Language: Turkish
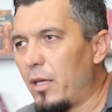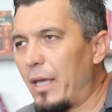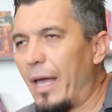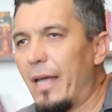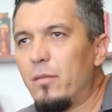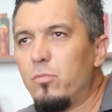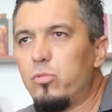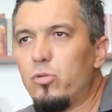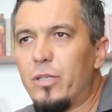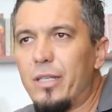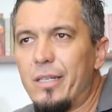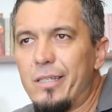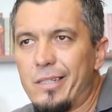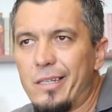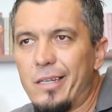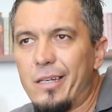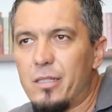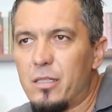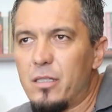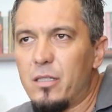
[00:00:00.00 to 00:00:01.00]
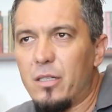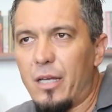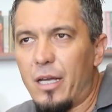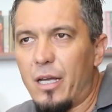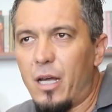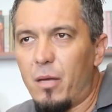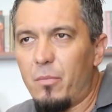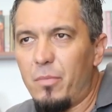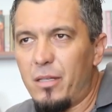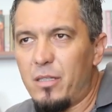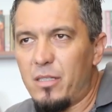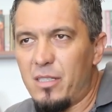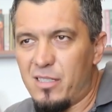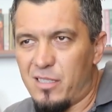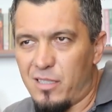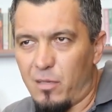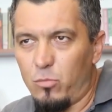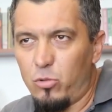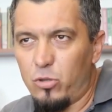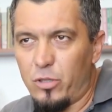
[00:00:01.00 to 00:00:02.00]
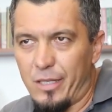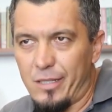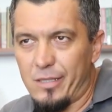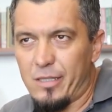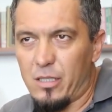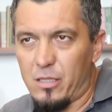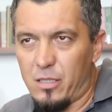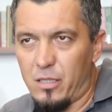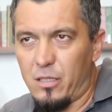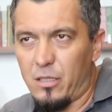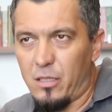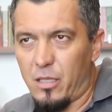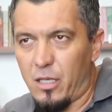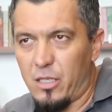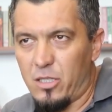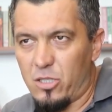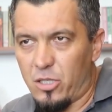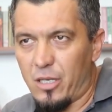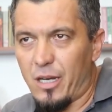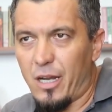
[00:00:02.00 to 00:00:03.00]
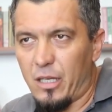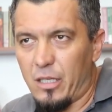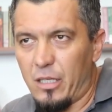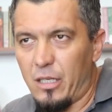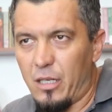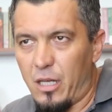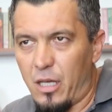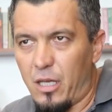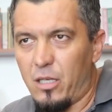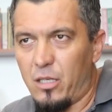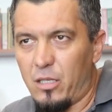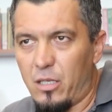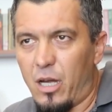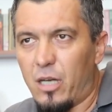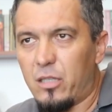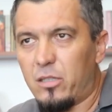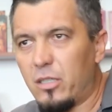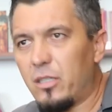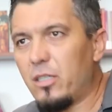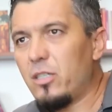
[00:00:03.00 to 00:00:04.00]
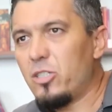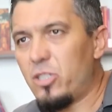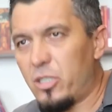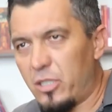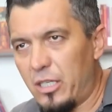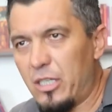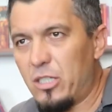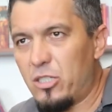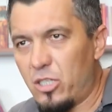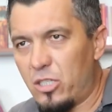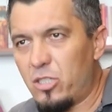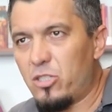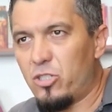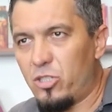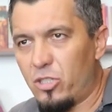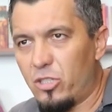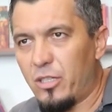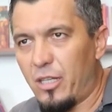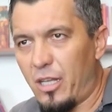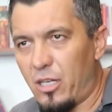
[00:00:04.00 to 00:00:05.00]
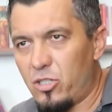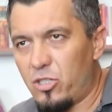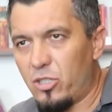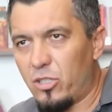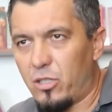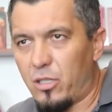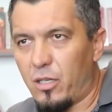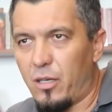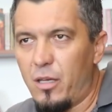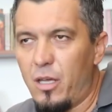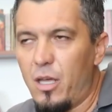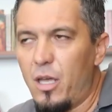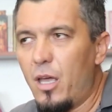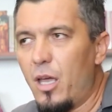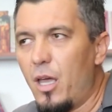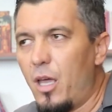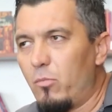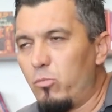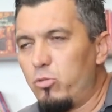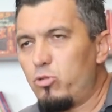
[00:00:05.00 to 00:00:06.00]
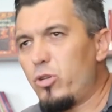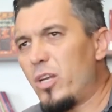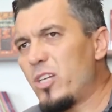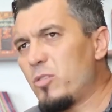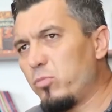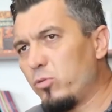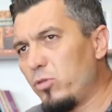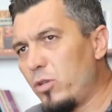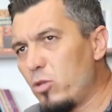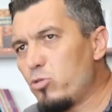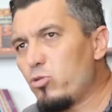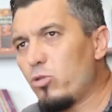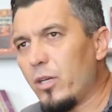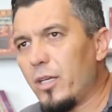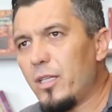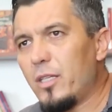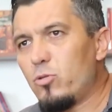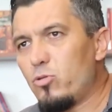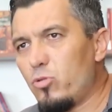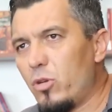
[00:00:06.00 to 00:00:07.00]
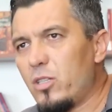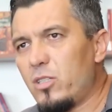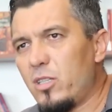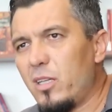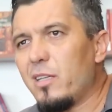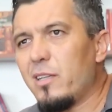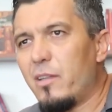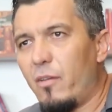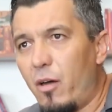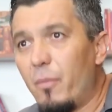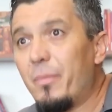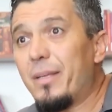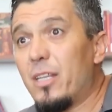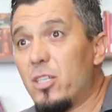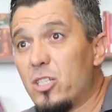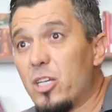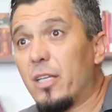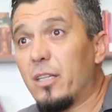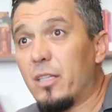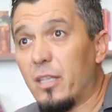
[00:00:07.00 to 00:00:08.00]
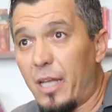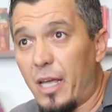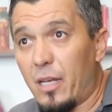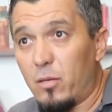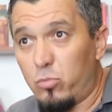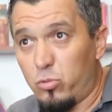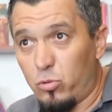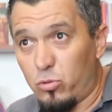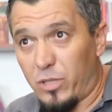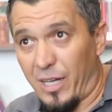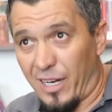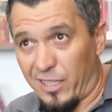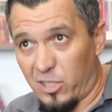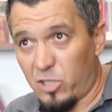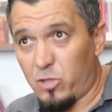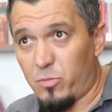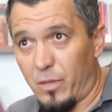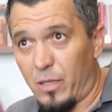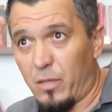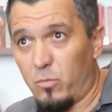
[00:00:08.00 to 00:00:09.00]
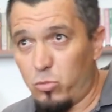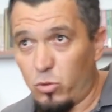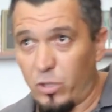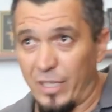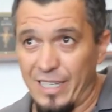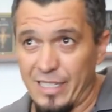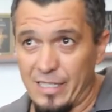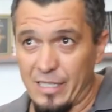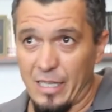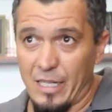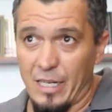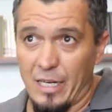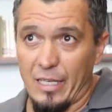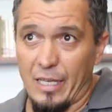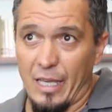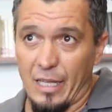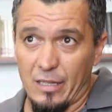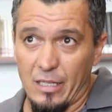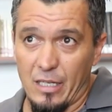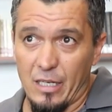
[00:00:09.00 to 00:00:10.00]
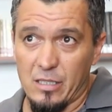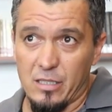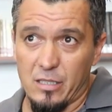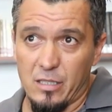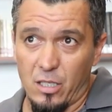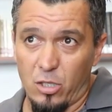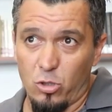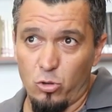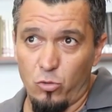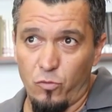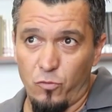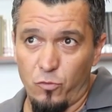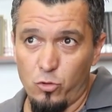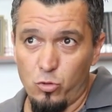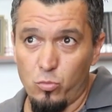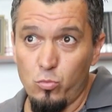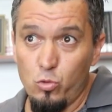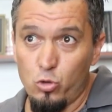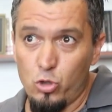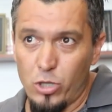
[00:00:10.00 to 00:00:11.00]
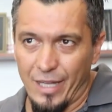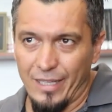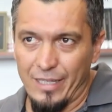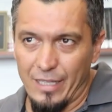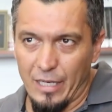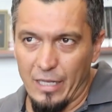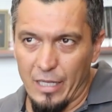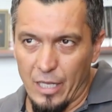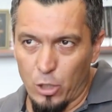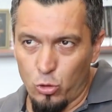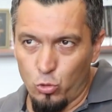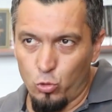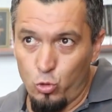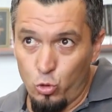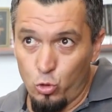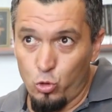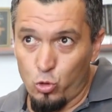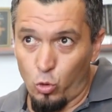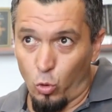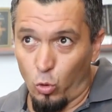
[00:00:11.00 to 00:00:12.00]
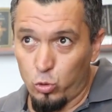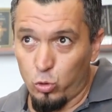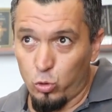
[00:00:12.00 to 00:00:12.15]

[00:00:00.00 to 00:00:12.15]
Yani bu kilise arası rekabet İstanbul Kilisesi'nin de iştirakiyle artık iş, iyice çığırından çıktı. Bu süreç bundan sonraki süreçte devam edecektir. Yani bu tartışma, bu kiliselerin kendi arasındaki nüfuz mücadeleleri, güç,